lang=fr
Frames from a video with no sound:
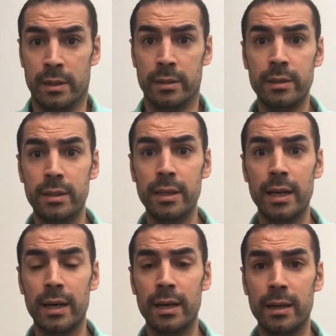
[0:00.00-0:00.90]
D'ici
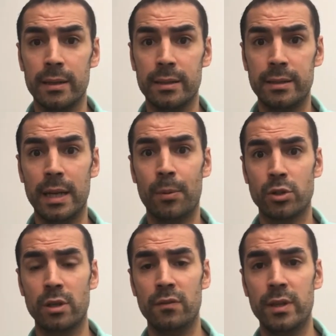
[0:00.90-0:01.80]
là, d'ici la
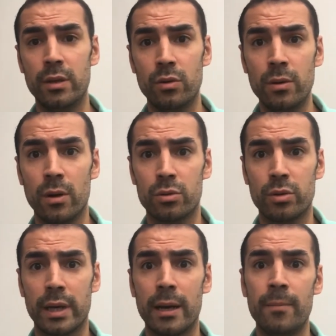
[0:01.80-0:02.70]
prochaine vidéo, en
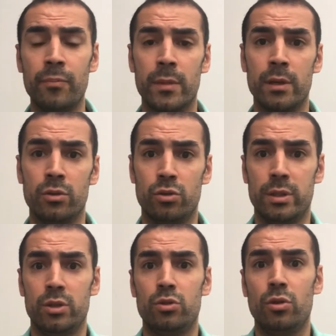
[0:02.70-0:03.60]
tout cas, je te
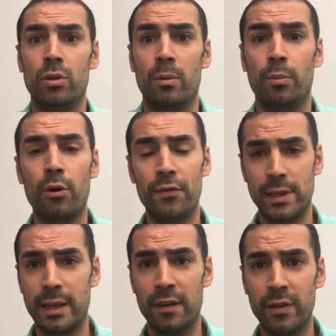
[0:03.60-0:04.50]
dis juste de
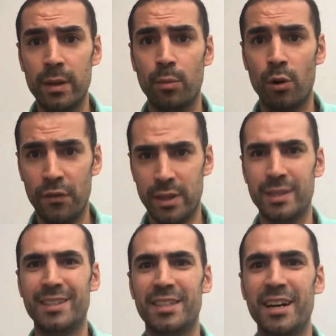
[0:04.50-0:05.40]
profiter de la vie, profiter
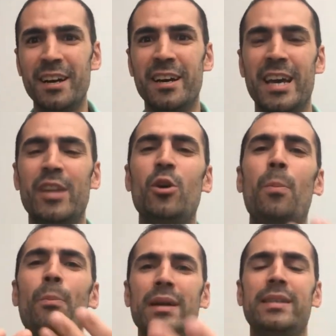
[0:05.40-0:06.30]
des tiens et de
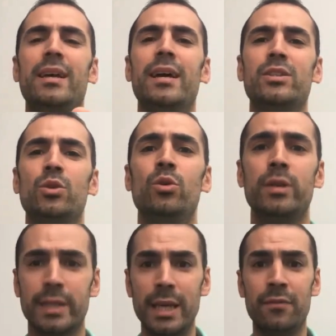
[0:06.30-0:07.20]
passer à l'action.
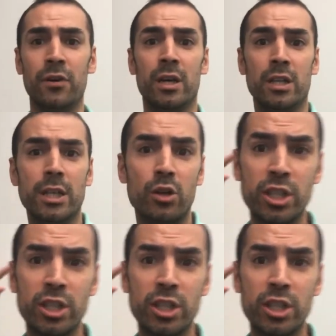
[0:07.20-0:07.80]
Kiff Ciao,